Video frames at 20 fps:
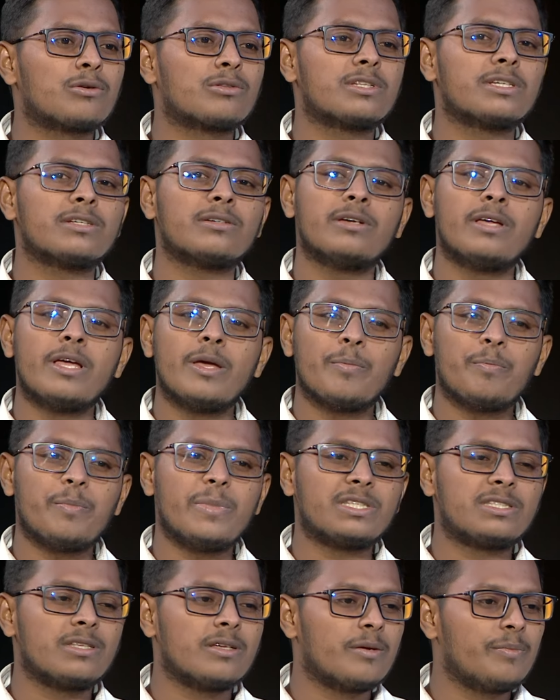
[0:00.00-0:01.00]
করতে
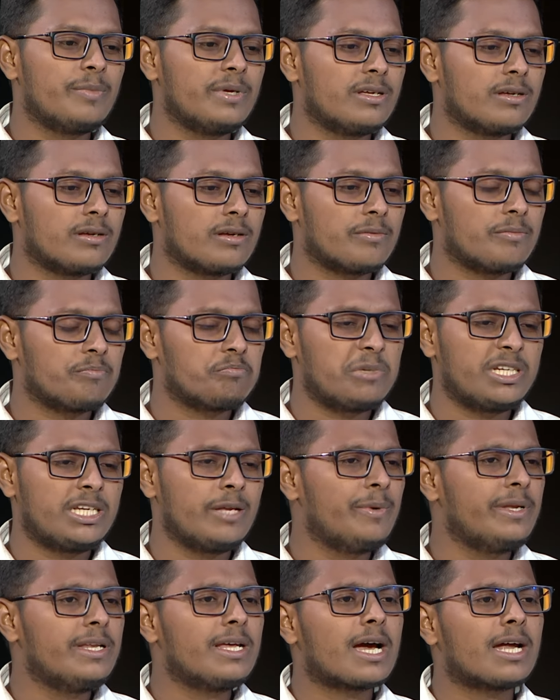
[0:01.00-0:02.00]

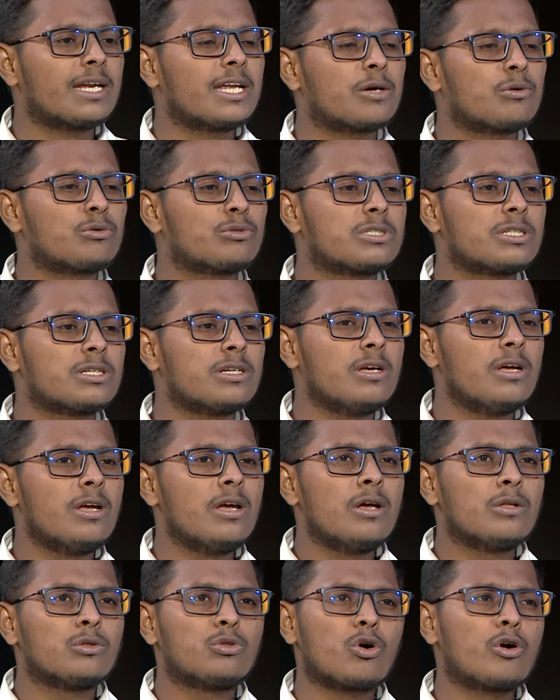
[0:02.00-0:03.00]
বিটিভি নিয়ে কান্না করছে
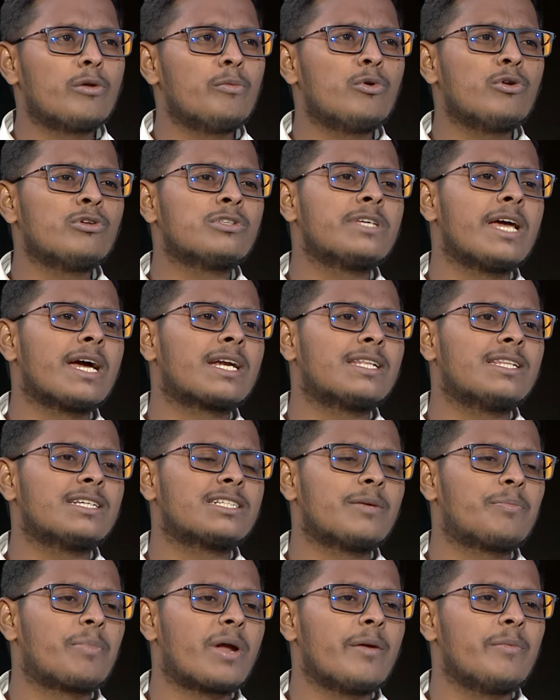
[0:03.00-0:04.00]
তখন মনে হচ্ছে একটা
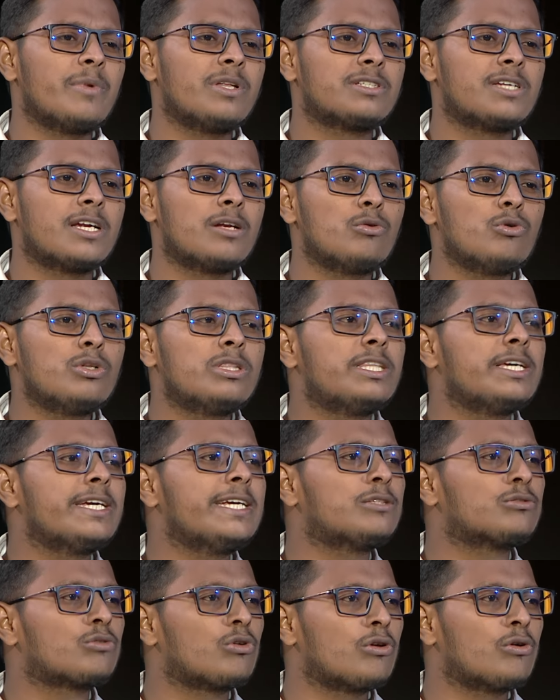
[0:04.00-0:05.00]
দেশের প্রাইম মিনিস্টার নৈতিক
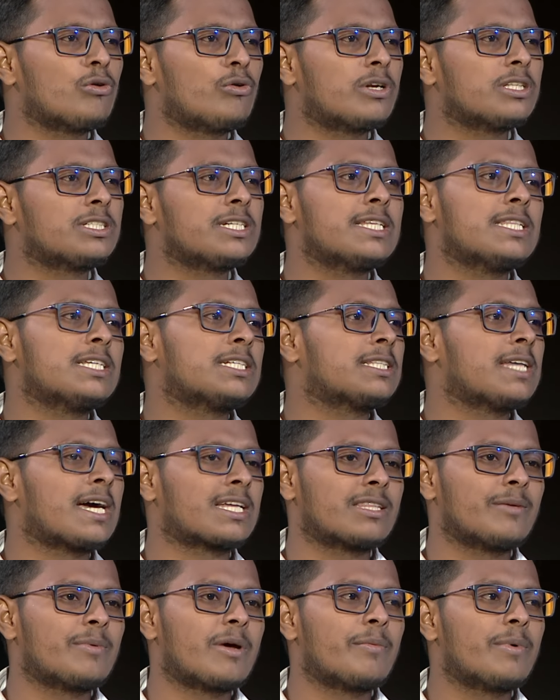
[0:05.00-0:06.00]
স্কুলন ঘটেছে এদেশে মানে
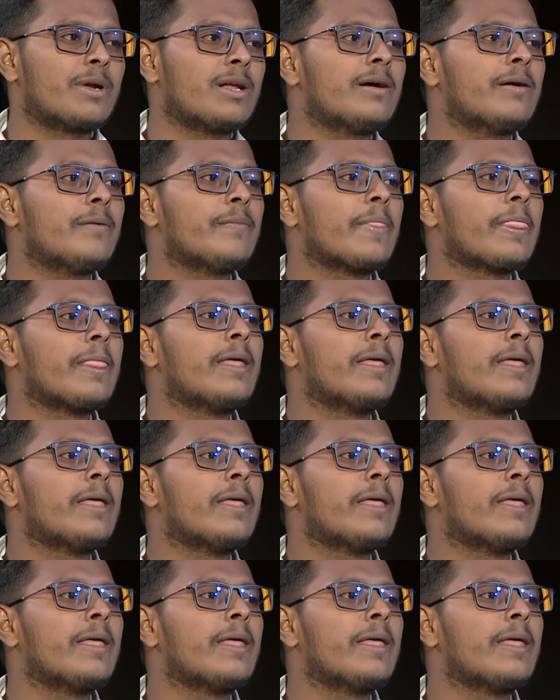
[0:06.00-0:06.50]
থাকতে পারবে না মানুষের